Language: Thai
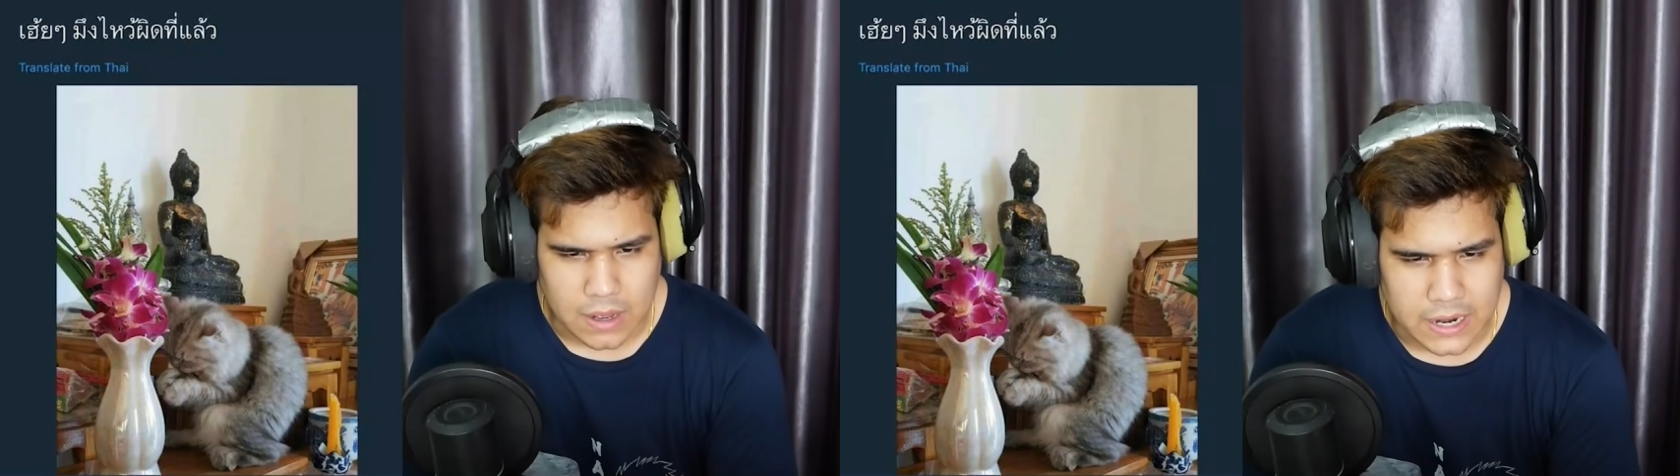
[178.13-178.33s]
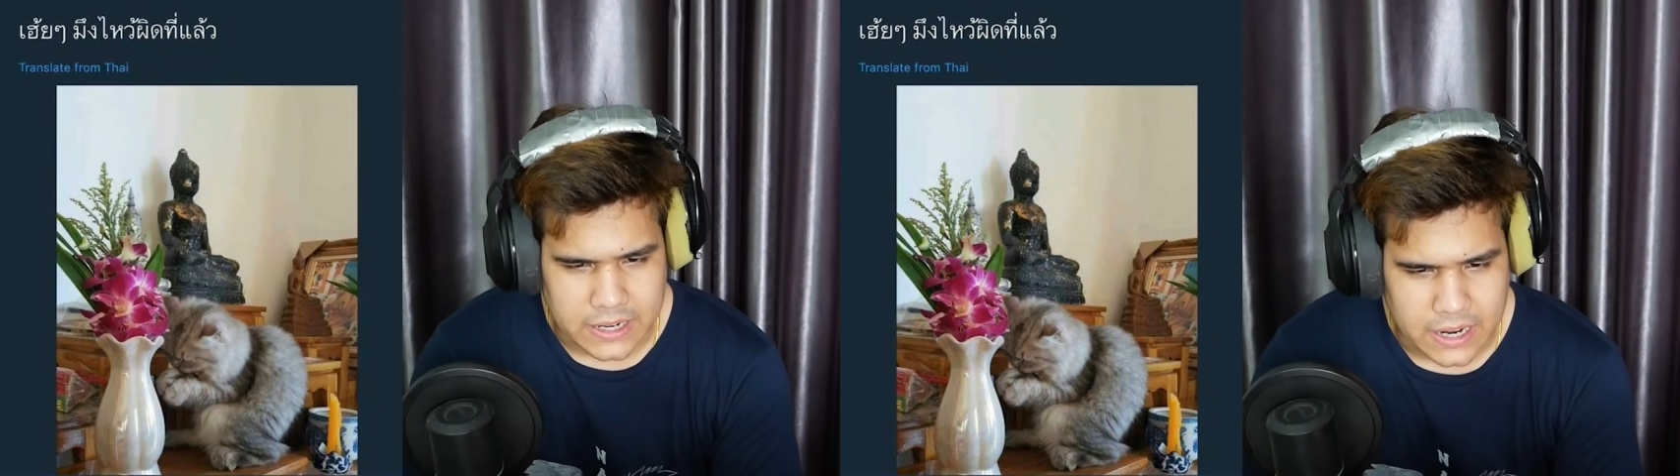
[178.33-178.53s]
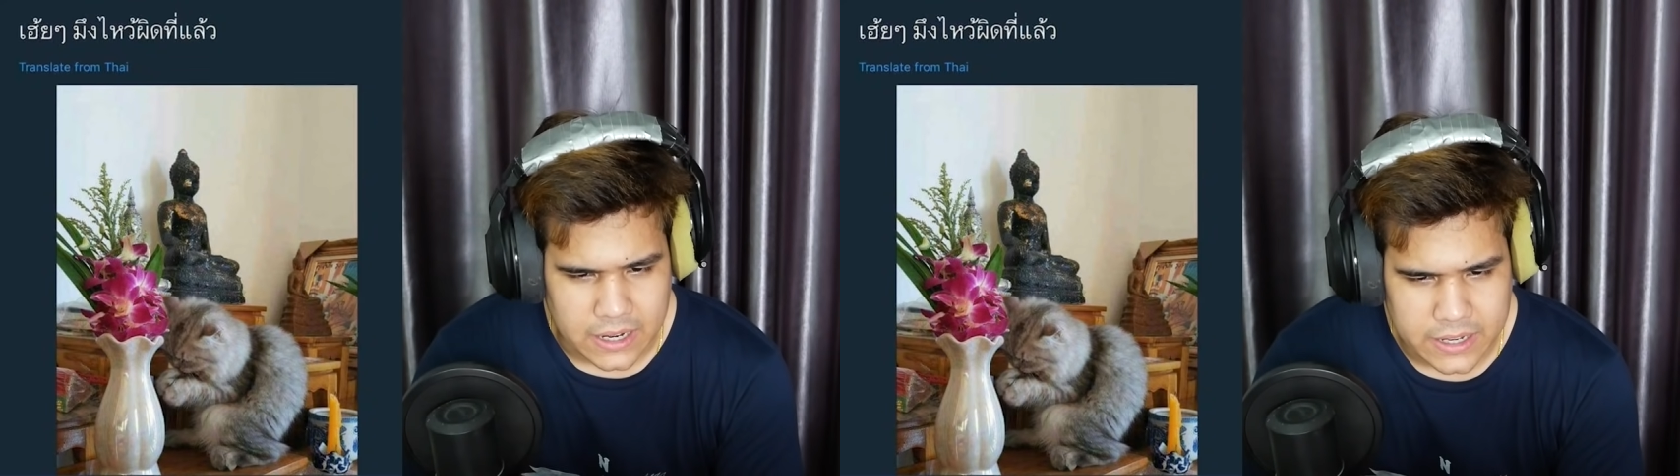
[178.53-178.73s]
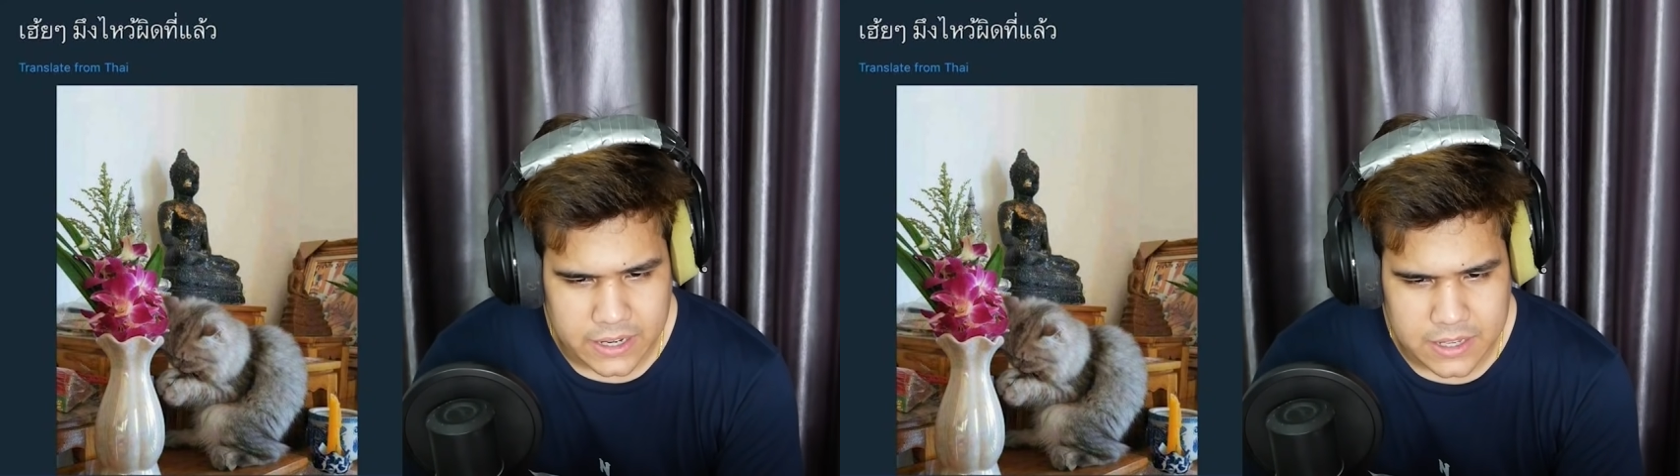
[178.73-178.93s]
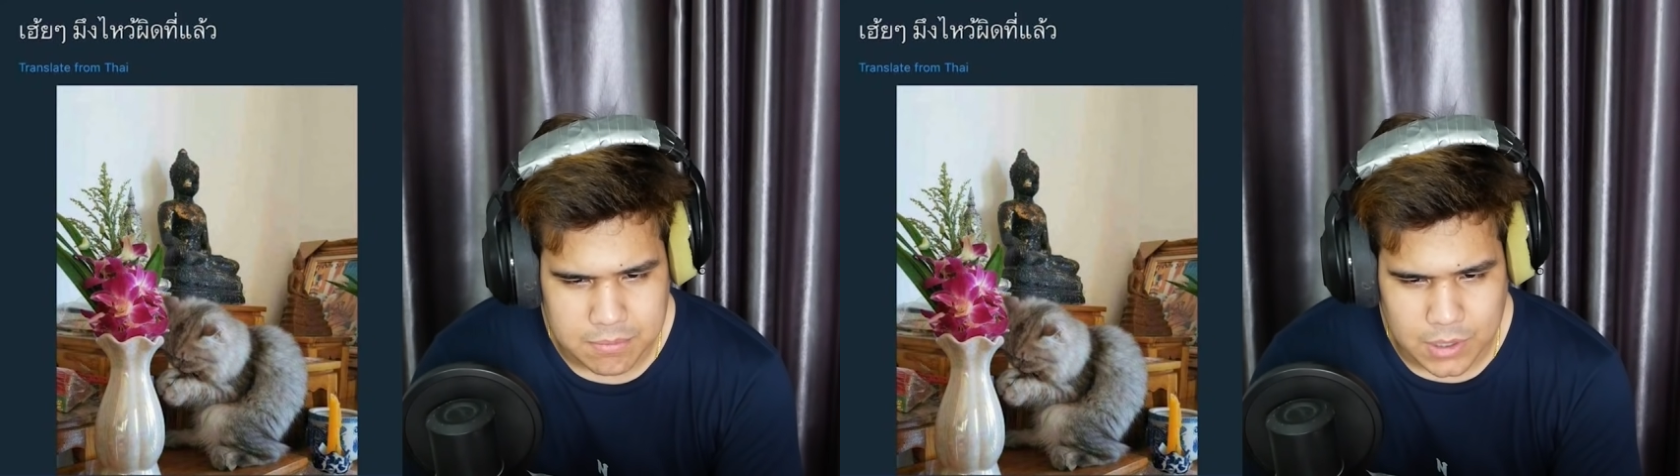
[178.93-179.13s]
อะไรเนี่ยเฮ้ย
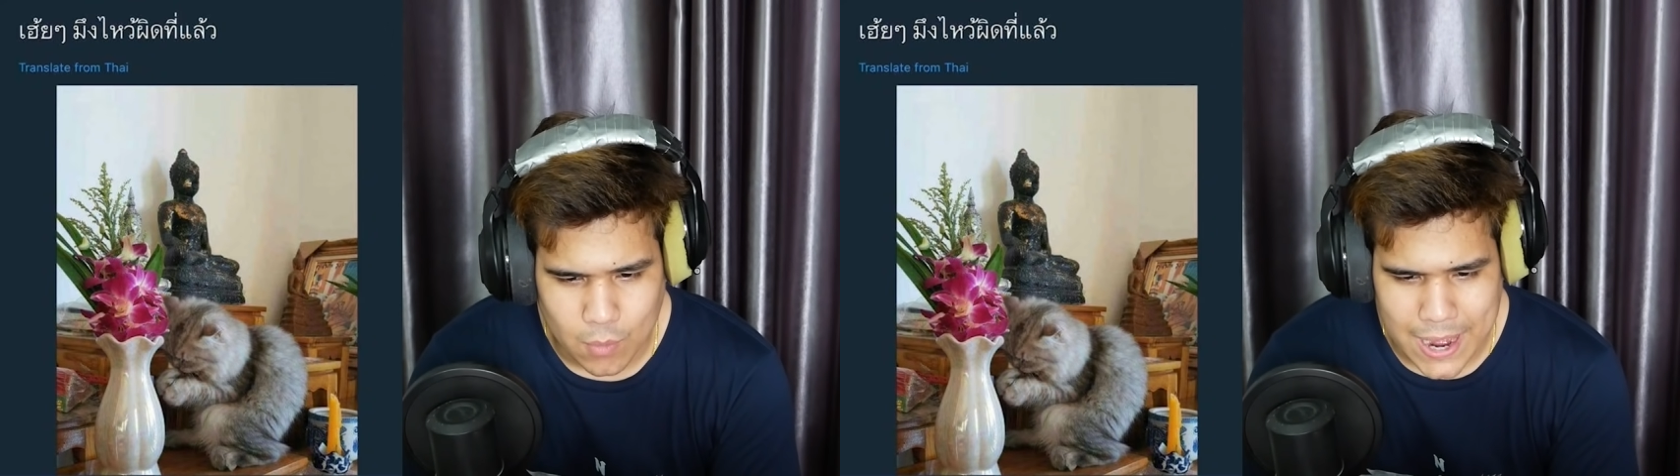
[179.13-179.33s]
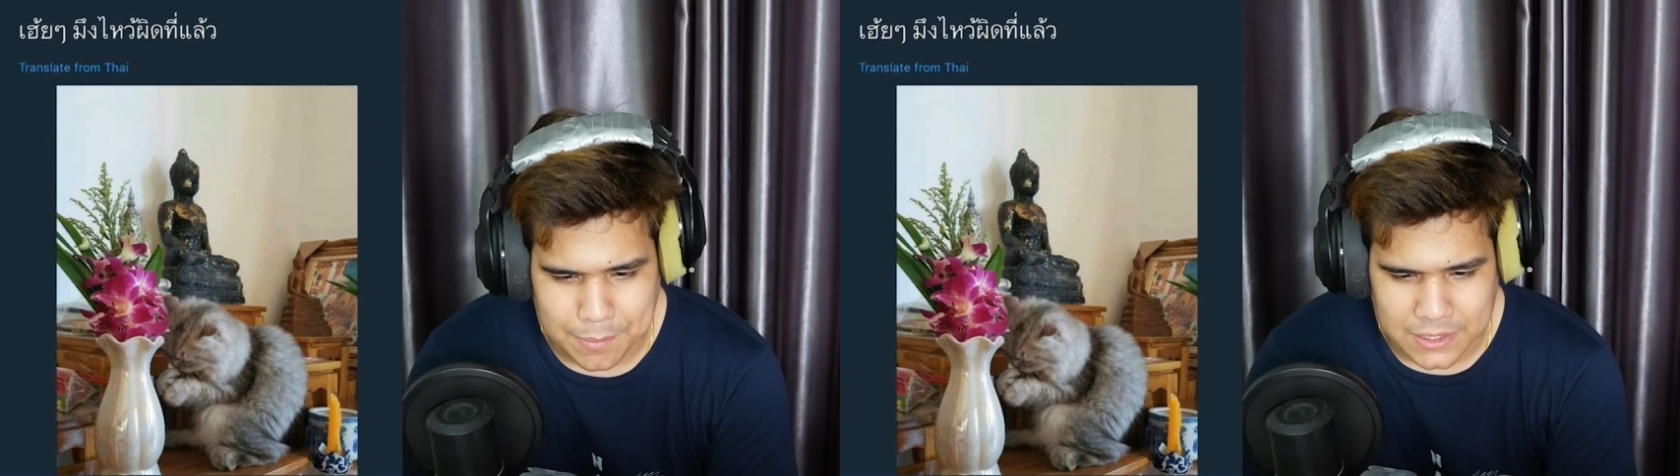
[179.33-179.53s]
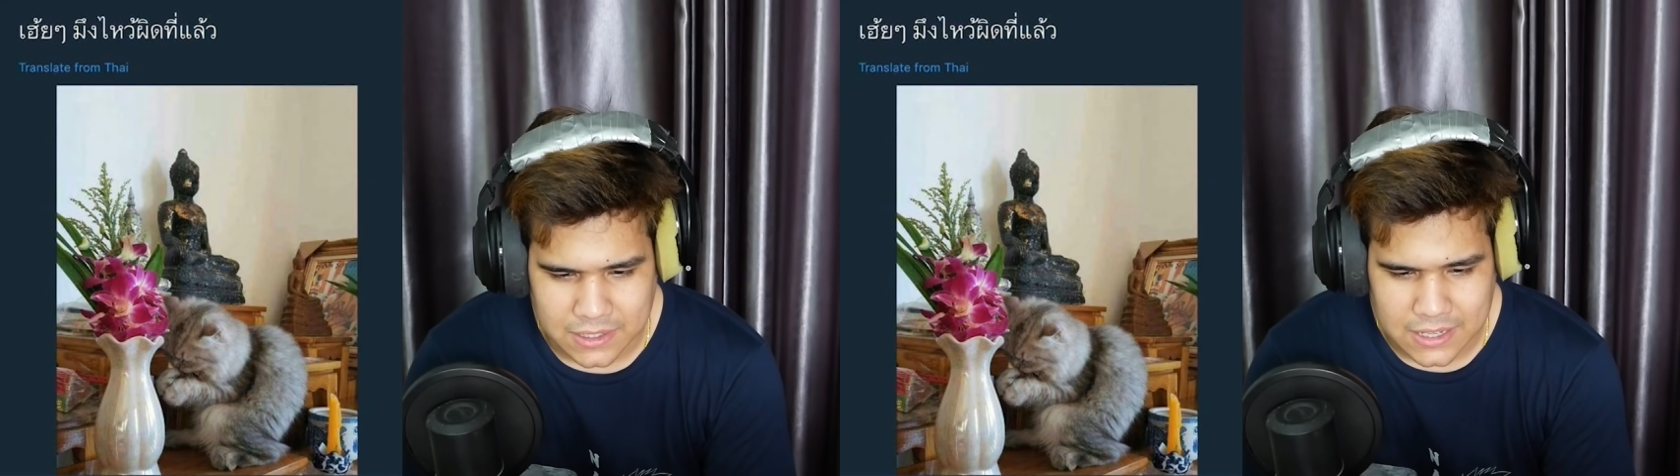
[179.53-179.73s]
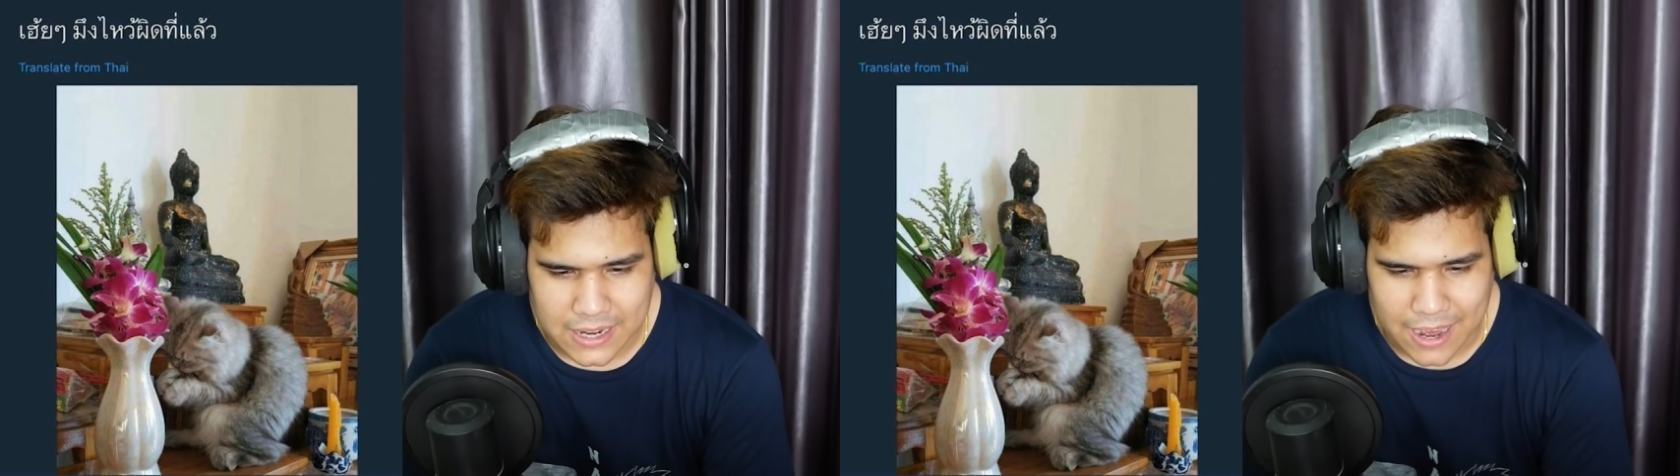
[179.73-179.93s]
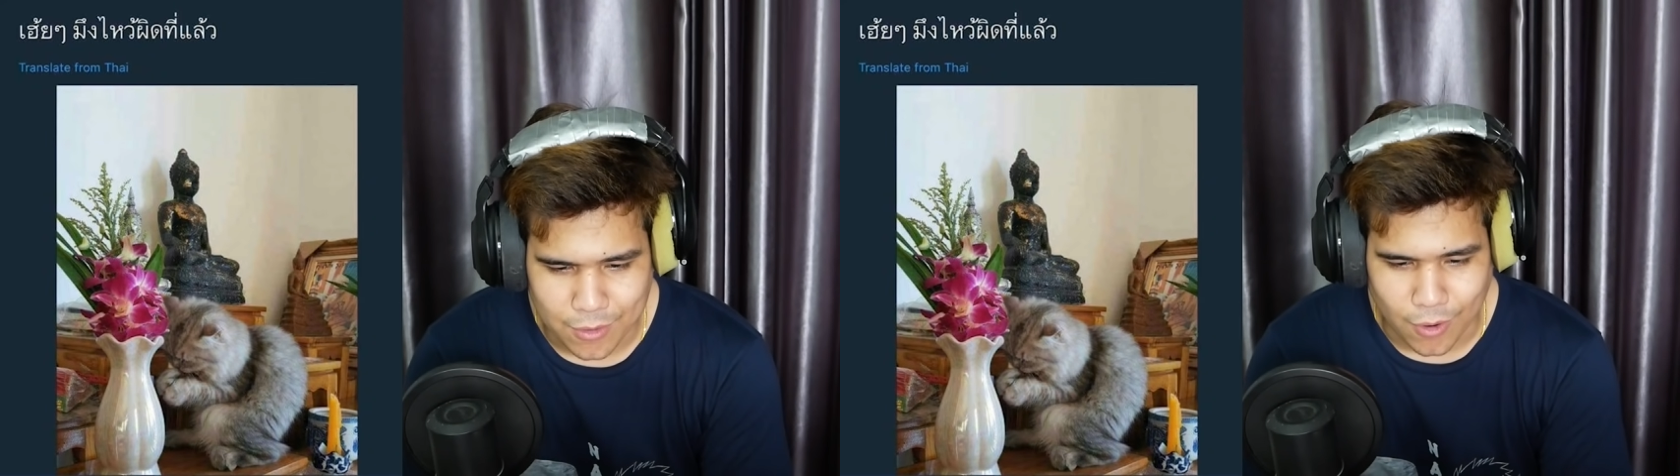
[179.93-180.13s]
เฮ้ยมึงไหว้ผิดที่
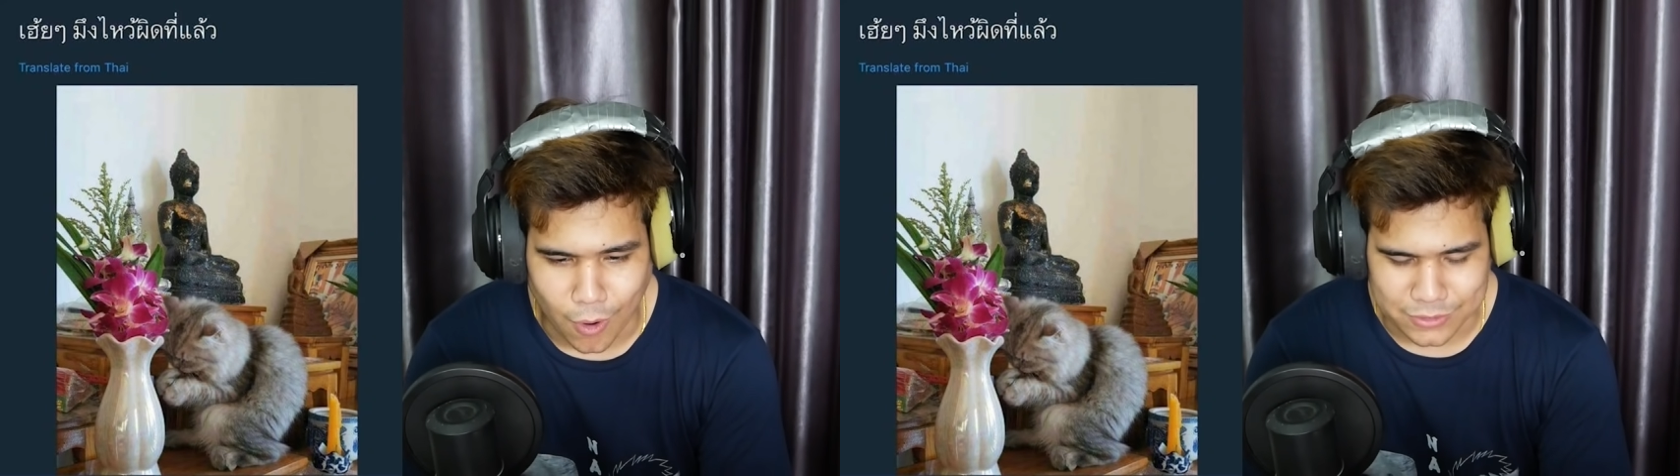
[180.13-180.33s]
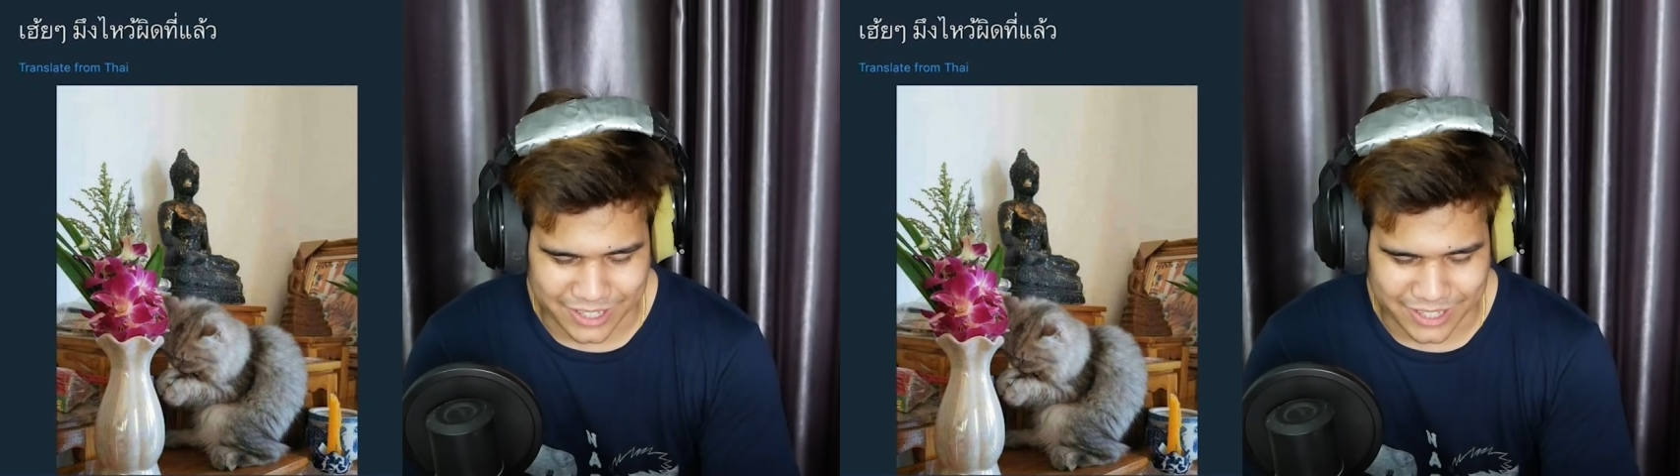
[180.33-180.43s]
แล้วอ๋อ